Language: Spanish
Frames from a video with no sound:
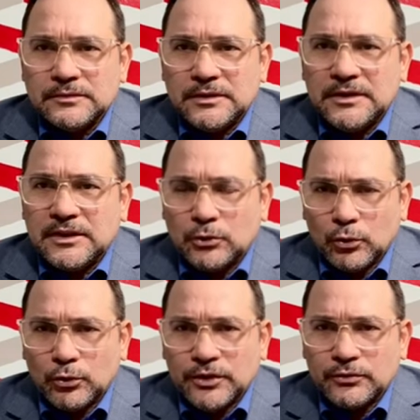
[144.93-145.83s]
y de
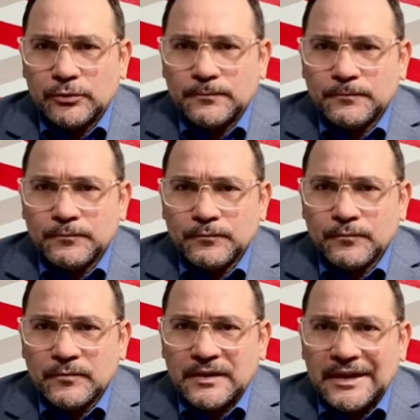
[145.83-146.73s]
todo eso.
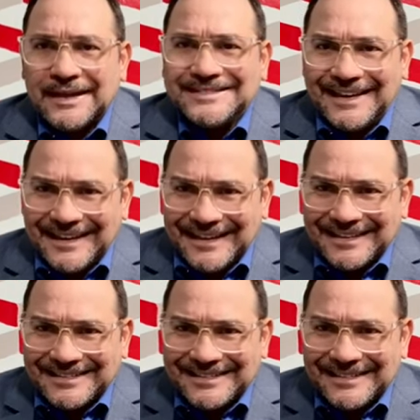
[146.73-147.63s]
Es el que
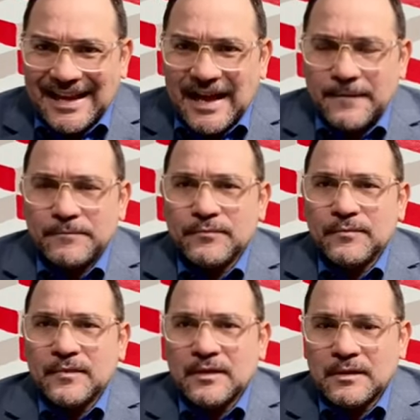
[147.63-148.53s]
está
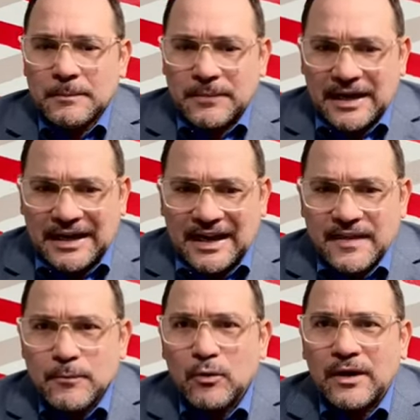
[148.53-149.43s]
para que la
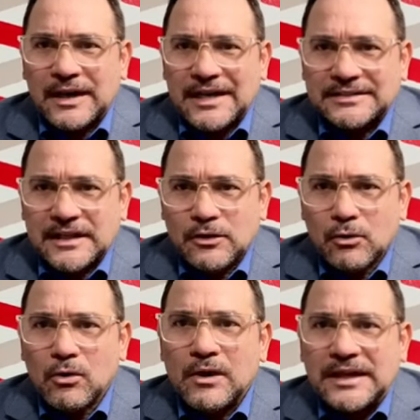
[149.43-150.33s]
democracia
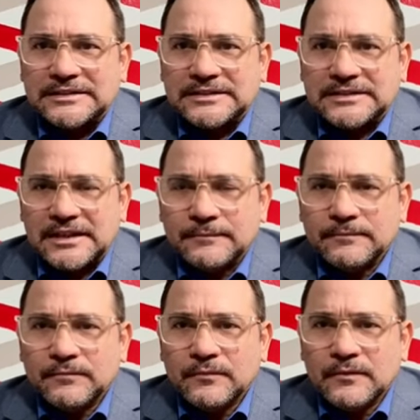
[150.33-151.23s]
no colapse.
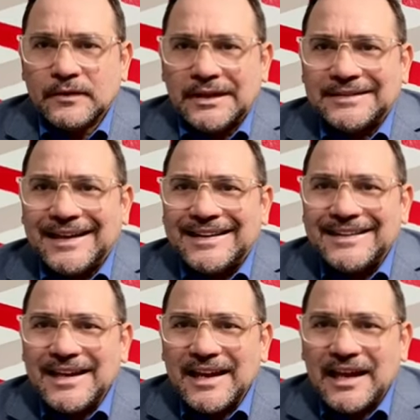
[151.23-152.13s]
Es el que
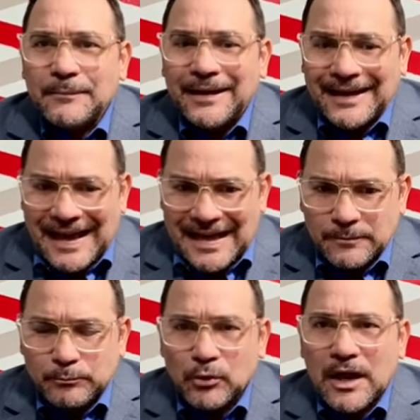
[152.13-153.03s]
tiene que
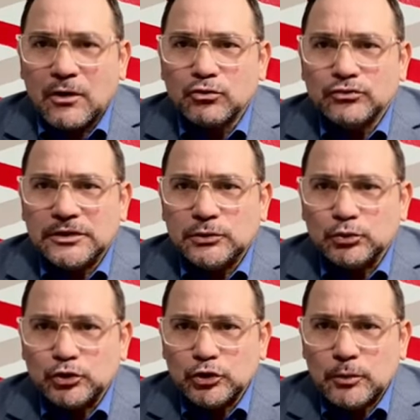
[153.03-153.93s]
velar por la
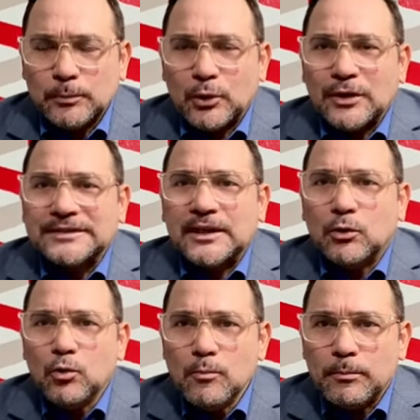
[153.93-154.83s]
constitución, porque se
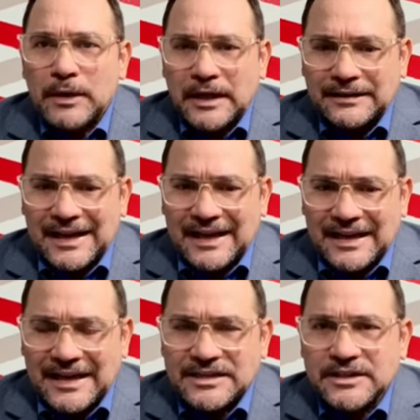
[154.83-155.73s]
cumplan las
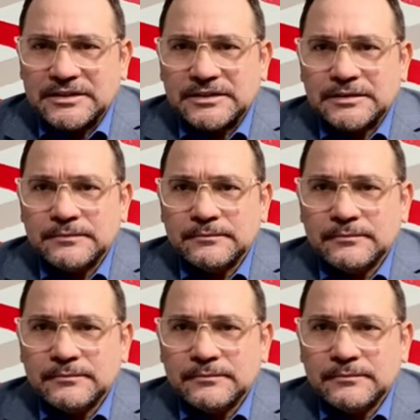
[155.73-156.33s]
leyes.